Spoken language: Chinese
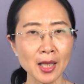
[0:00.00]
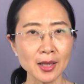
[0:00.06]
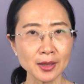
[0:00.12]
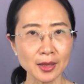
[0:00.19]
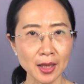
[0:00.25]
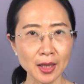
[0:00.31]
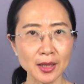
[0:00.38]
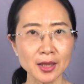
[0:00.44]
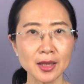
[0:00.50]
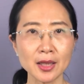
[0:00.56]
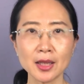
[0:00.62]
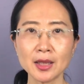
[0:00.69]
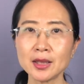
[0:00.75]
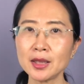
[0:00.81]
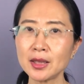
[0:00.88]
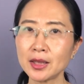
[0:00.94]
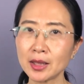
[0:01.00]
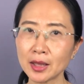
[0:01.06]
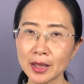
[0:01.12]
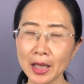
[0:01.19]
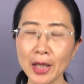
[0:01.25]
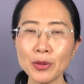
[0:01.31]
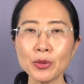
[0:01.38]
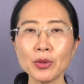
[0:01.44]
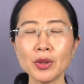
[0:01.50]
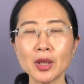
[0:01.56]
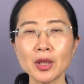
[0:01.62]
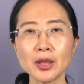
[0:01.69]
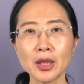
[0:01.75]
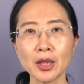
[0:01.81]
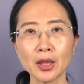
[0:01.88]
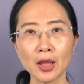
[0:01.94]
在一起进行干预的
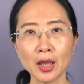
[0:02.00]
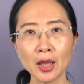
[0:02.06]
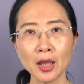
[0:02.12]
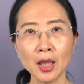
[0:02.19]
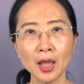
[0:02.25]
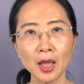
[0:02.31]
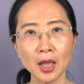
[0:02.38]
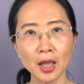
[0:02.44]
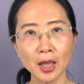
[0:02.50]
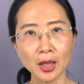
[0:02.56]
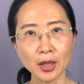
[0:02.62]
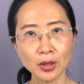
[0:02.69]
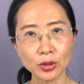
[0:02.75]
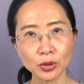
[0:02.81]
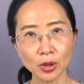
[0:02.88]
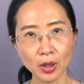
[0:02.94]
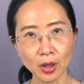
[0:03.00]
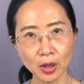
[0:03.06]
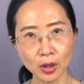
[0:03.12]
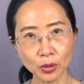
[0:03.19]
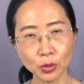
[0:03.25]
这个呃呃